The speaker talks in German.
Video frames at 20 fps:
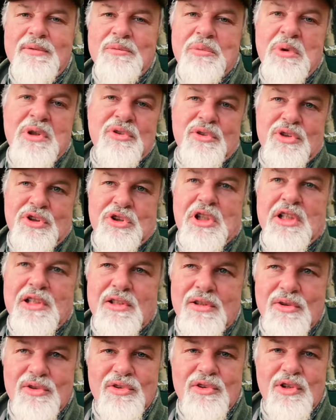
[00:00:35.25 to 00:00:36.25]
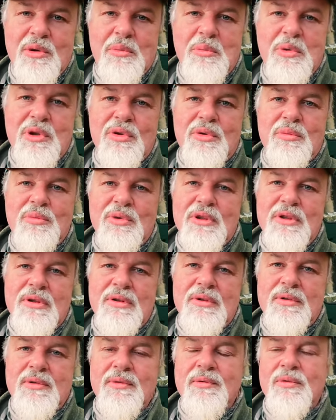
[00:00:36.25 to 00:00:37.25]
Also eine Schachtel kostet ja immer um
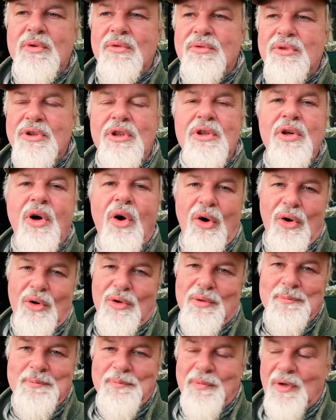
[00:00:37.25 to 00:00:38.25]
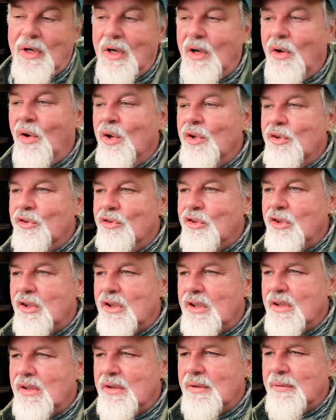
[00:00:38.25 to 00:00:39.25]
eine 400 Euro. Und,
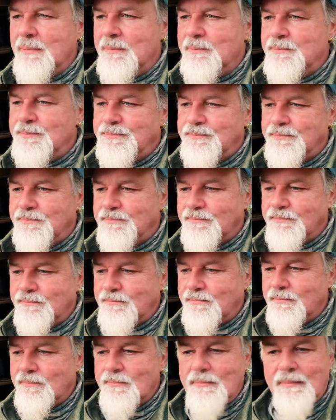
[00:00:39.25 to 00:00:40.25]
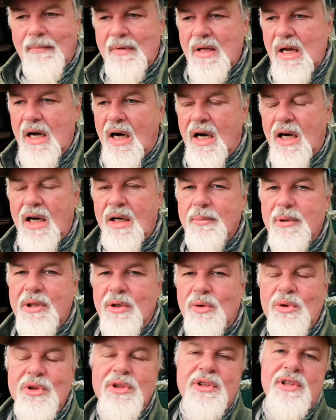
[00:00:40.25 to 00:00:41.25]
äh, aber
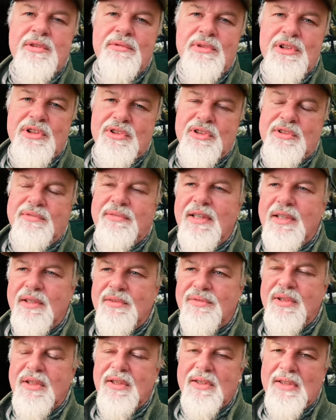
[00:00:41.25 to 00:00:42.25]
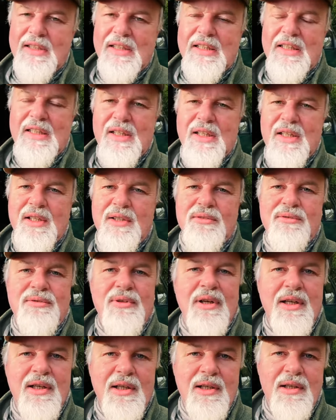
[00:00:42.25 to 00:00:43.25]
ohne den will ich nicht weiterfahren,
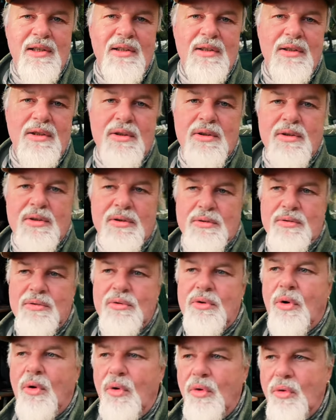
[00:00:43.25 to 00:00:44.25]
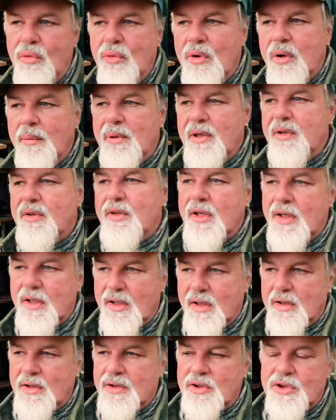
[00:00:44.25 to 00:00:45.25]
weil nur mit
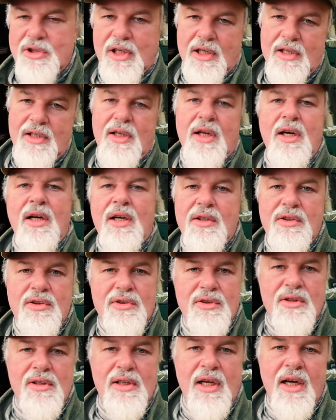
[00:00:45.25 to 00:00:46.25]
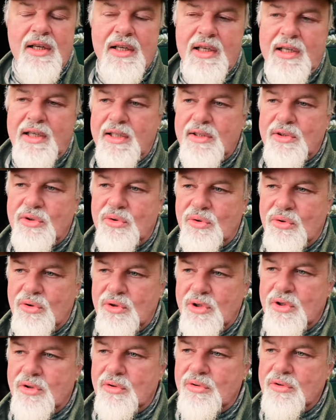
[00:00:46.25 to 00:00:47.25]
der
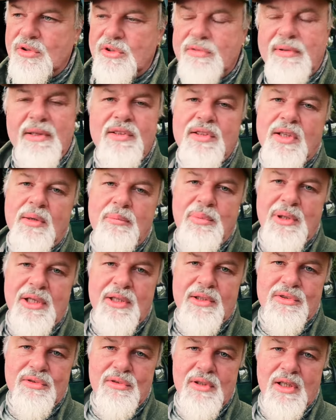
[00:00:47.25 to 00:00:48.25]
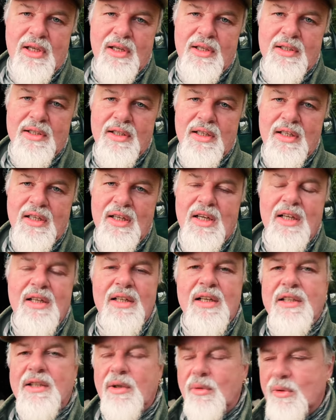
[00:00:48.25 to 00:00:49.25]
Standard-Ladeelektronik und 20 Ampere zu laden,
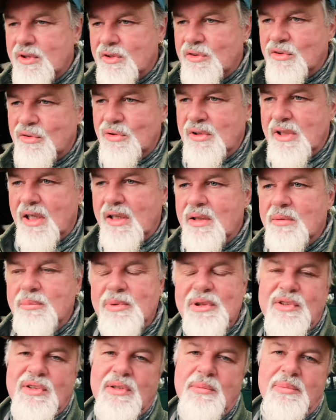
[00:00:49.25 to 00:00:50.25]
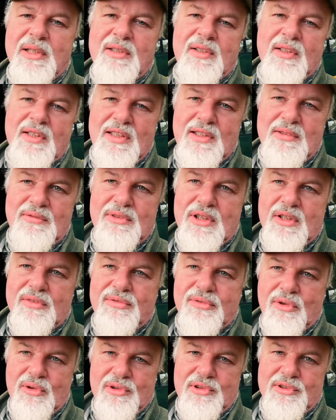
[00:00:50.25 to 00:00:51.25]
da dauert das zu lange, bis die Batterien wieder
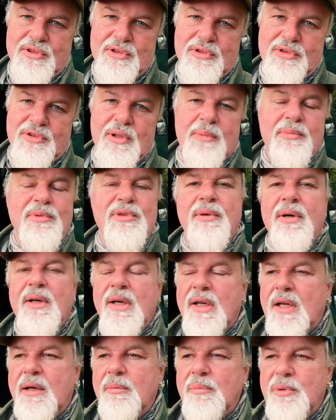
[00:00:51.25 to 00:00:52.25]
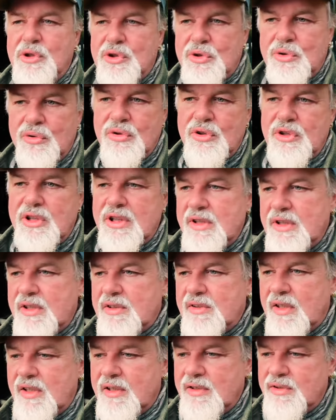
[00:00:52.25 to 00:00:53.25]
voll sind. Ich habe 200 Ampere-Stunden drin,
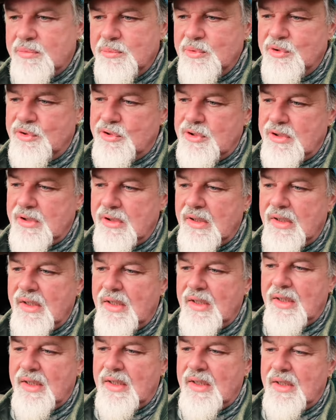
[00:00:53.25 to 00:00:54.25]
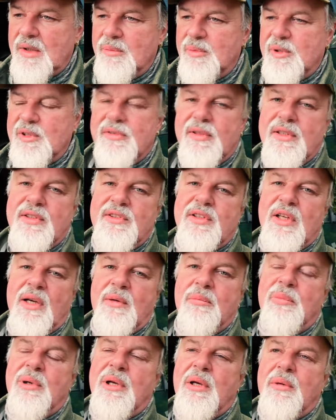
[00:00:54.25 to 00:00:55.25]
das heißt, ich müsste bei 20
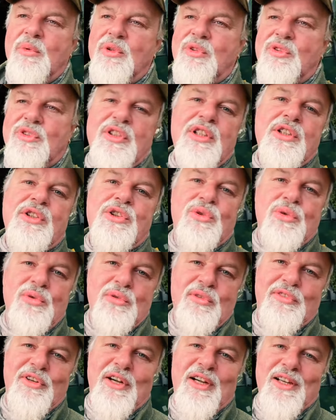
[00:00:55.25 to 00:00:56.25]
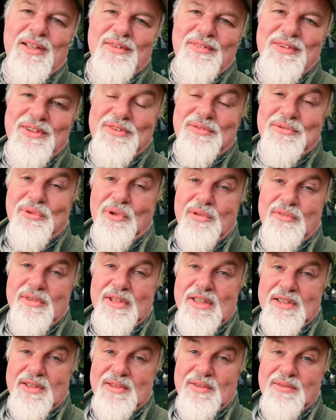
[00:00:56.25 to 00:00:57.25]
Ampere müsste 10 Stunden fahren, damit die voll
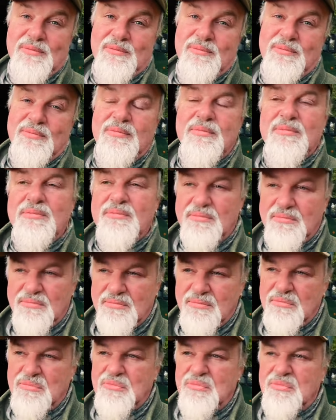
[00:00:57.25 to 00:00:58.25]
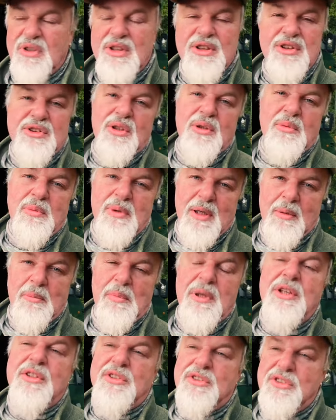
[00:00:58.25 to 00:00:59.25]
werden wenn nicht noch mehr,
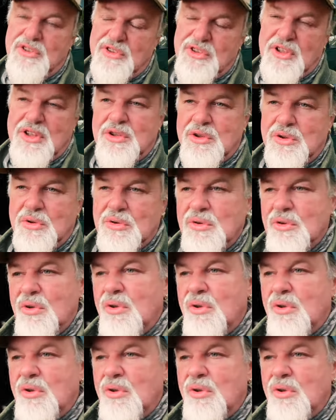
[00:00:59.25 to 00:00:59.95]
mindestens 10 Stunden.